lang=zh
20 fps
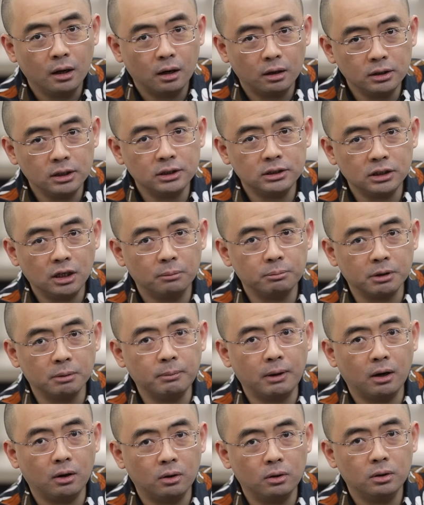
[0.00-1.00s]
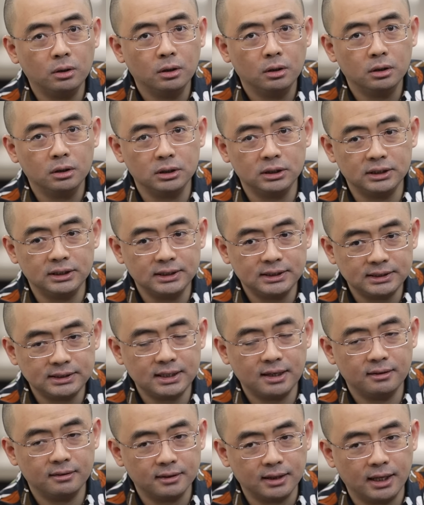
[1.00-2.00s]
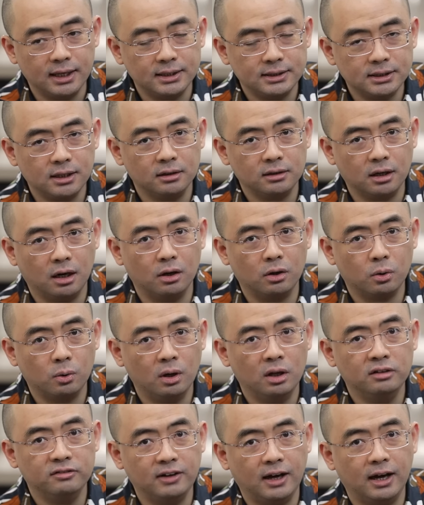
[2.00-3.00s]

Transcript: 而且你要明白哦，以现在香港国安